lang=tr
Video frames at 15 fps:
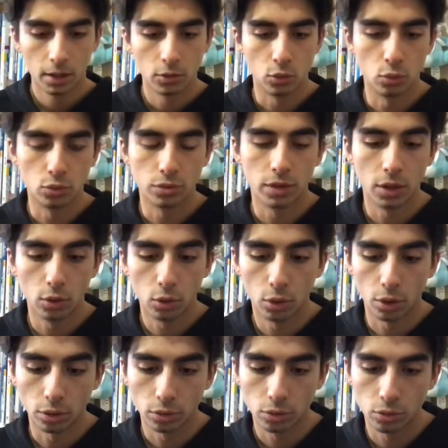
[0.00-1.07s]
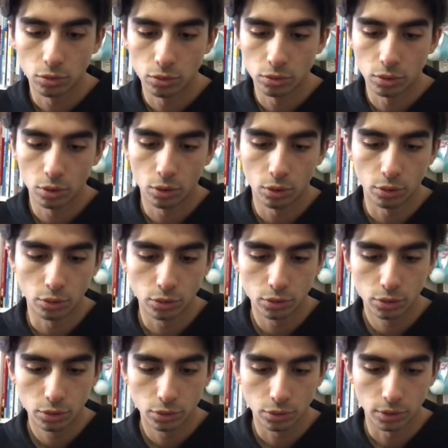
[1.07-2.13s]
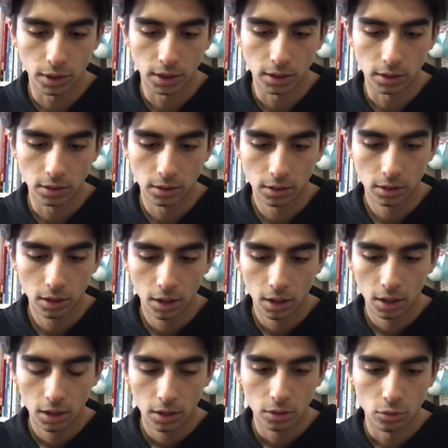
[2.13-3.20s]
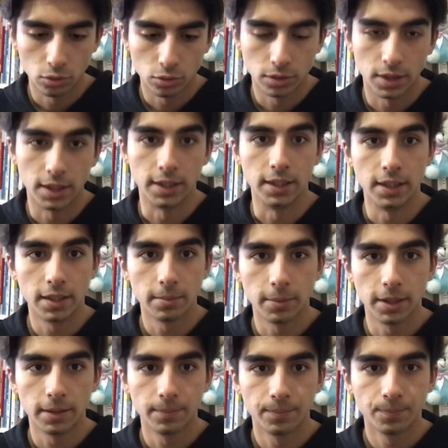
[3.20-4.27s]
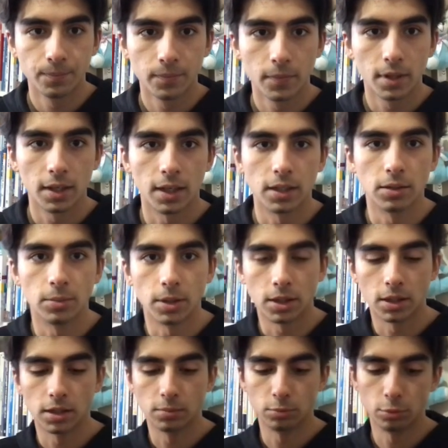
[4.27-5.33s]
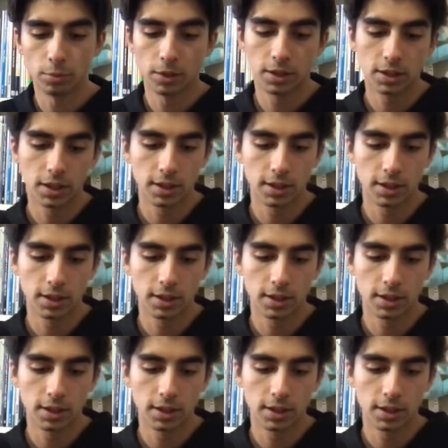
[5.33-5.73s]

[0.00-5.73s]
%10, %13 şu an. %20. Hadi bakalım bu maçı